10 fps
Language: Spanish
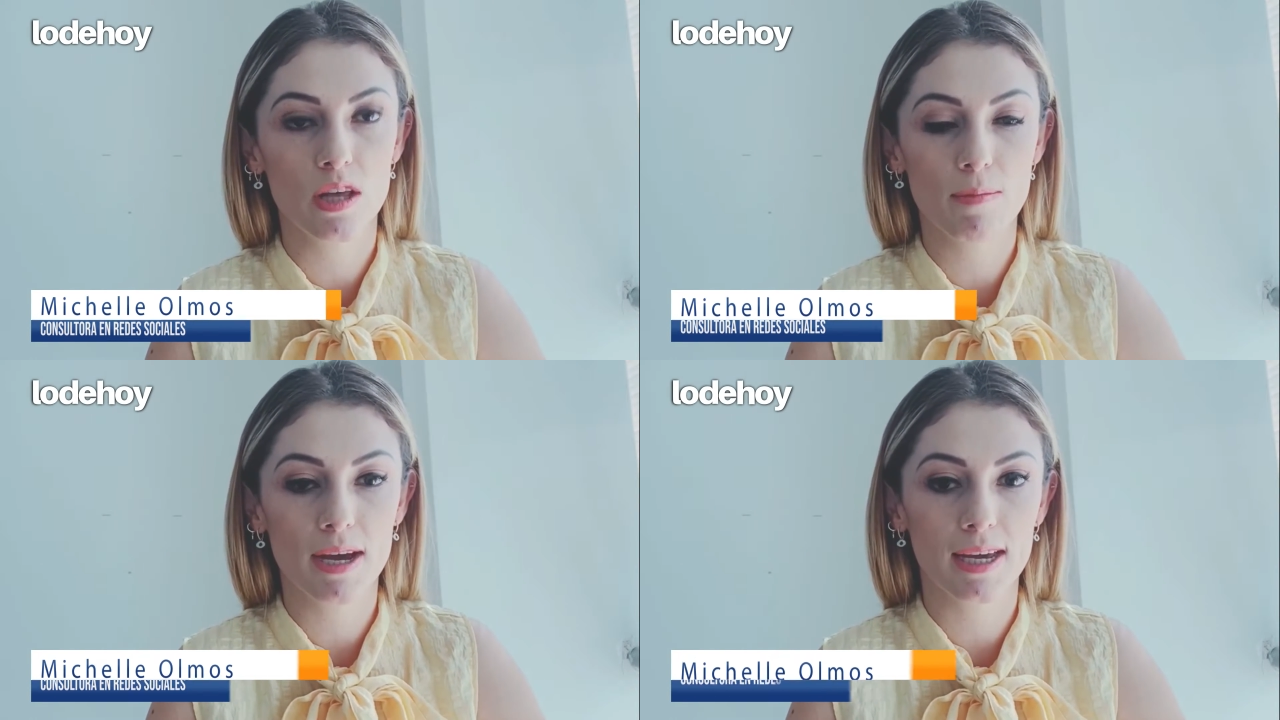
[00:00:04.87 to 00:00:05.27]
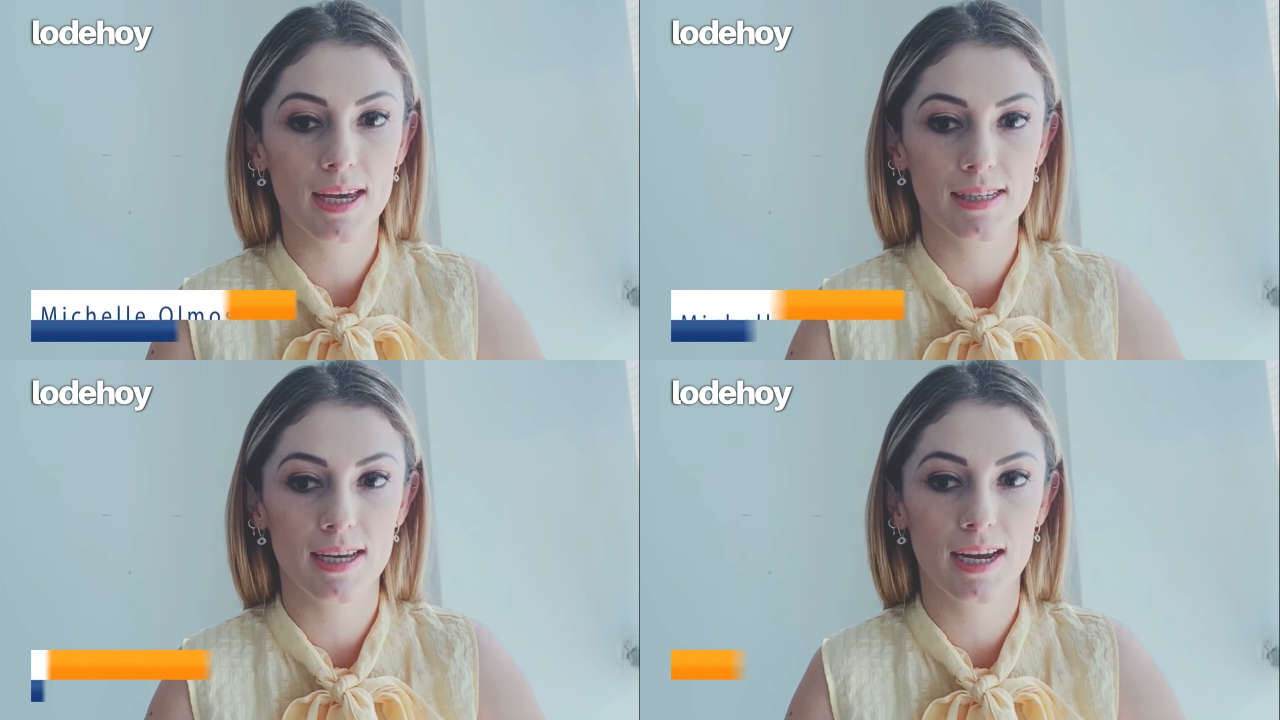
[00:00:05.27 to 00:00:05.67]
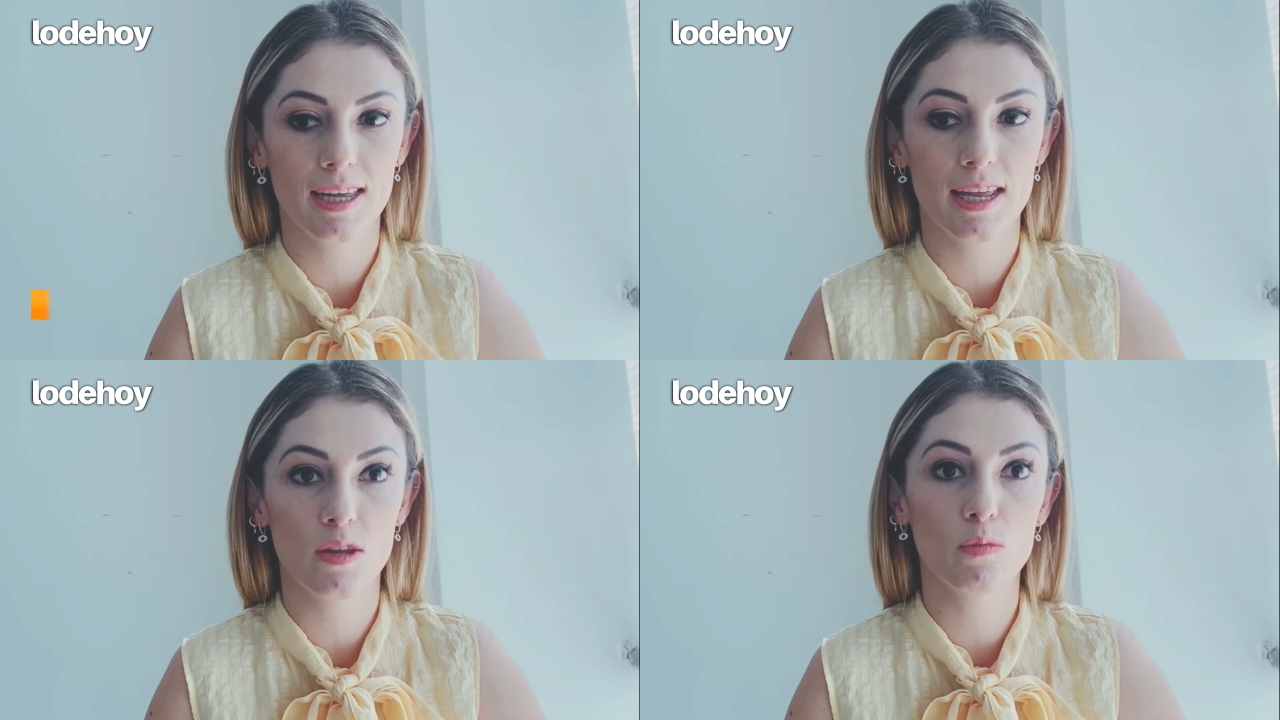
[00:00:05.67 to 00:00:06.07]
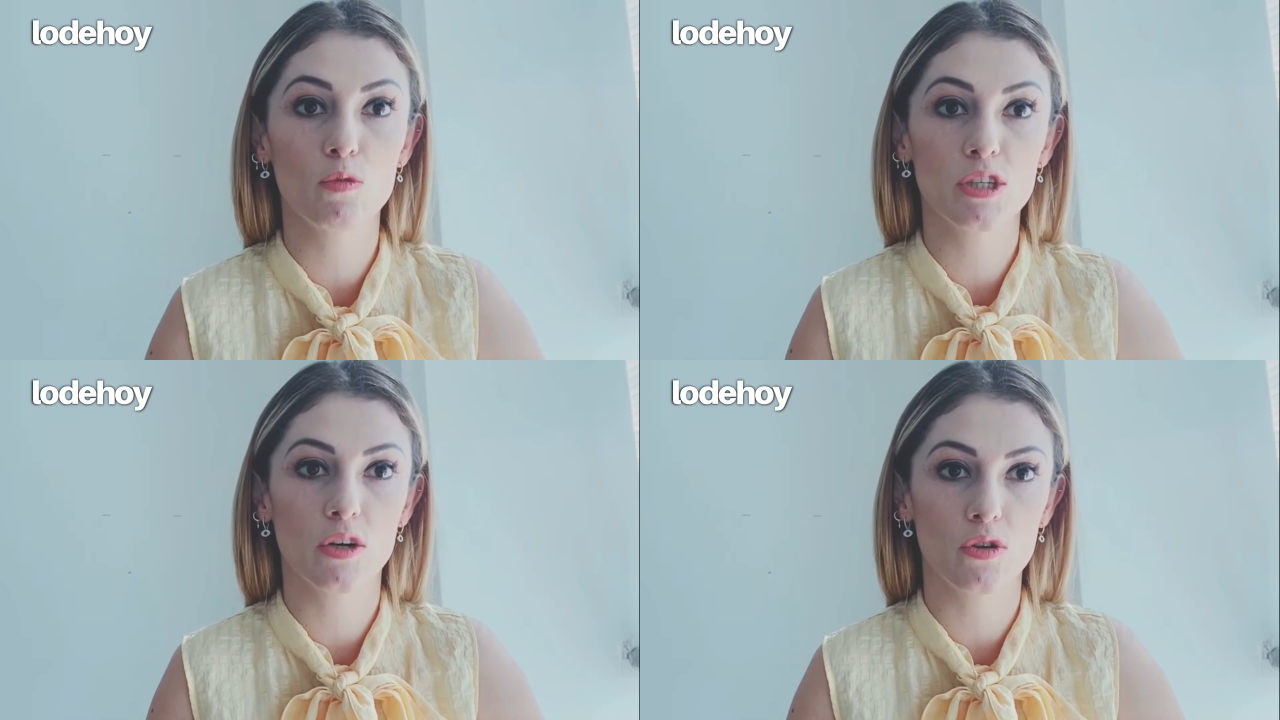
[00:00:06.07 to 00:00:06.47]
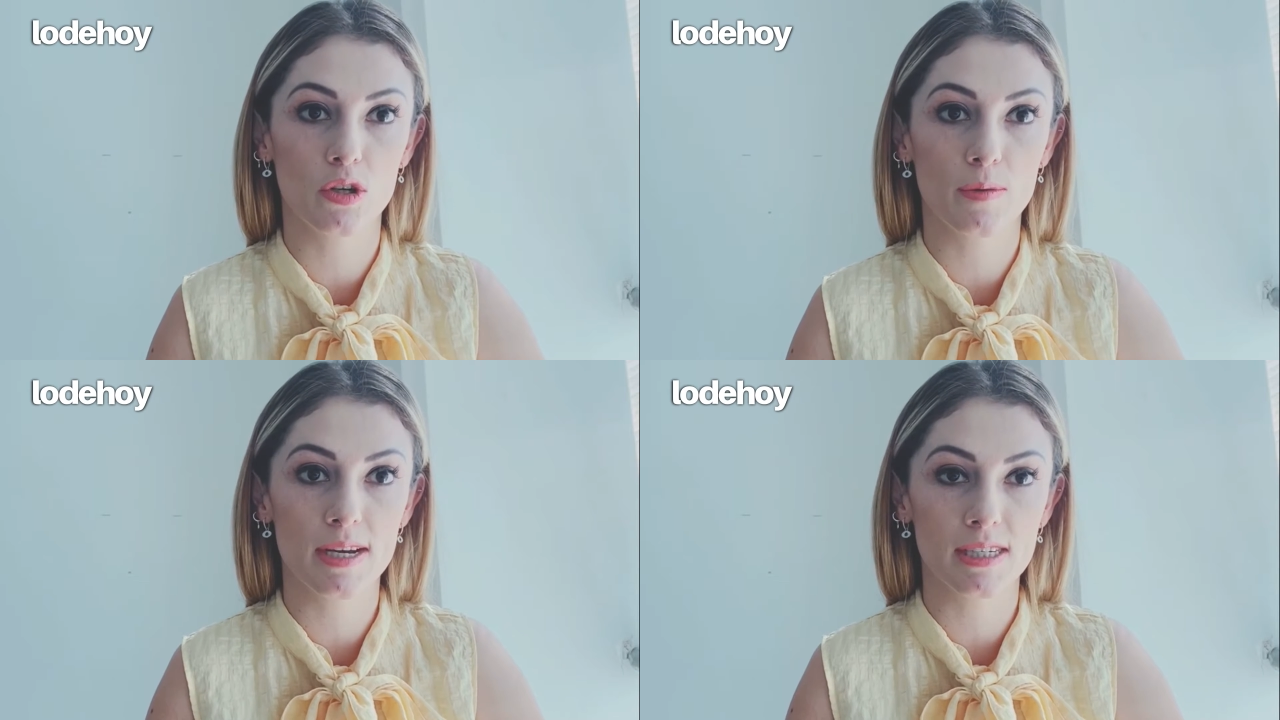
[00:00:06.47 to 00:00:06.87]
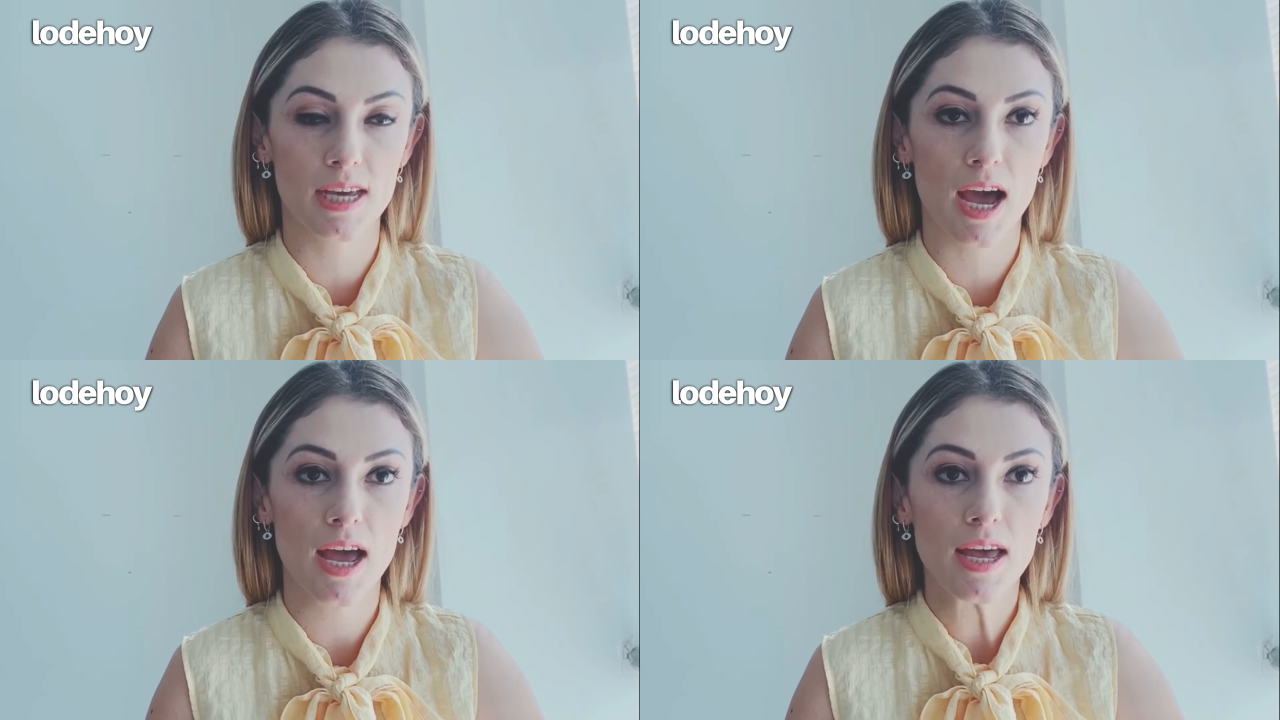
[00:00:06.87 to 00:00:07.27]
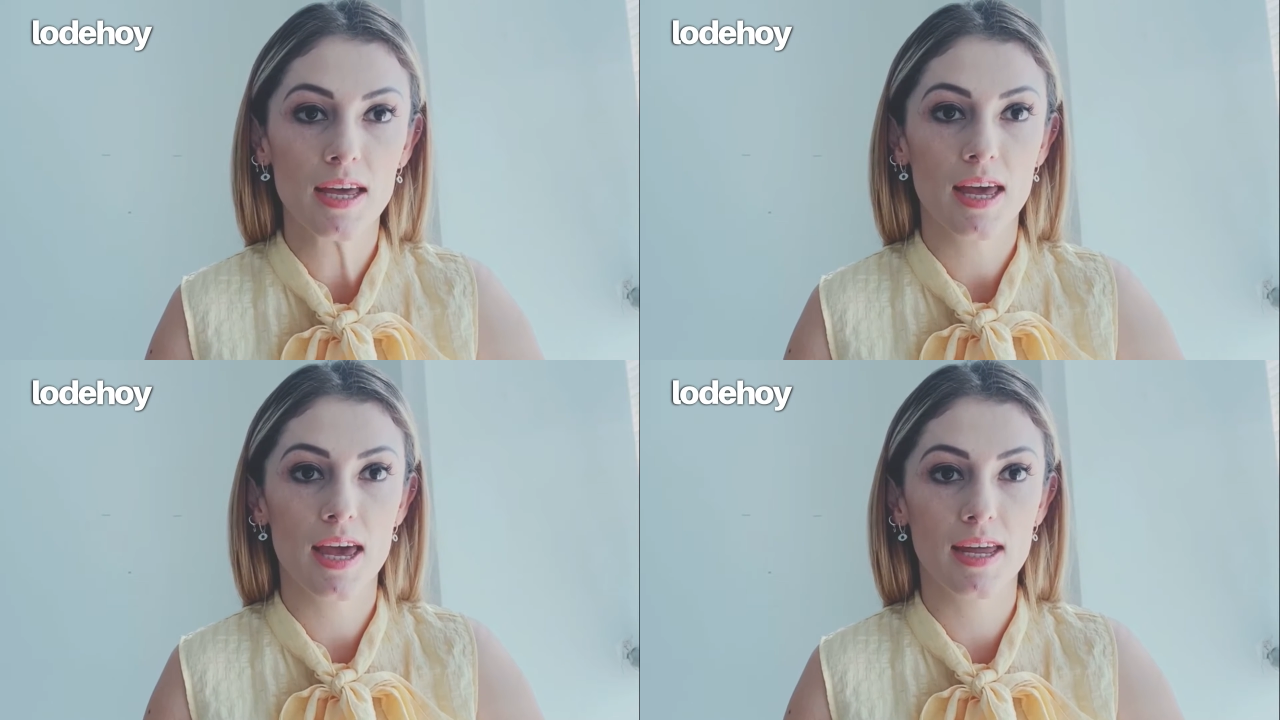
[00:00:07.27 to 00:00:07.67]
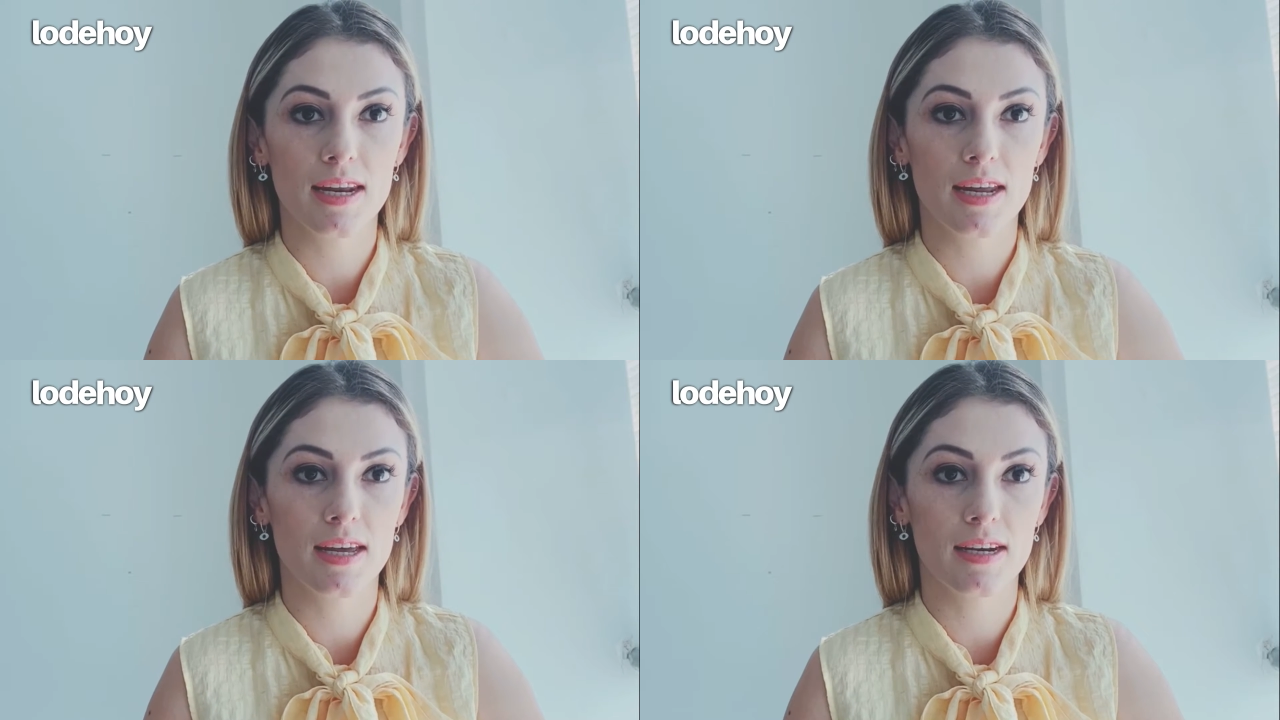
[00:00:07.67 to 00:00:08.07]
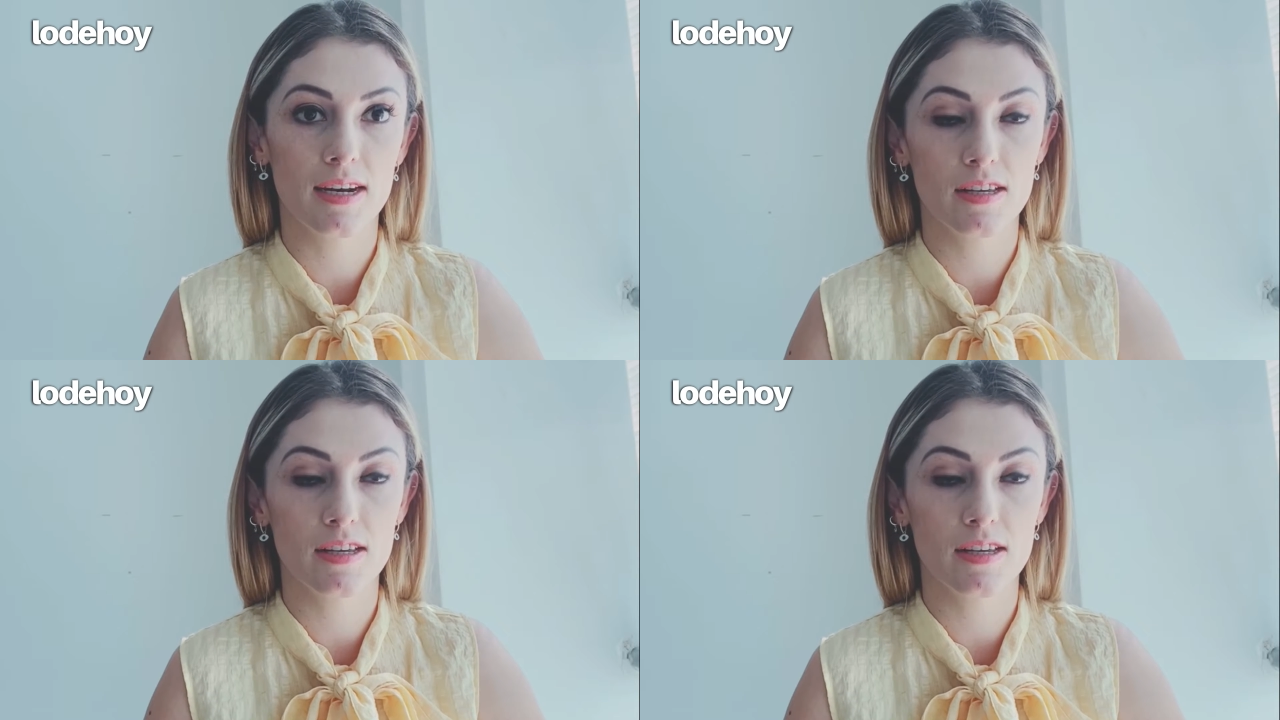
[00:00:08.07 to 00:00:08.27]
es un tema que está generando mucha controversia en,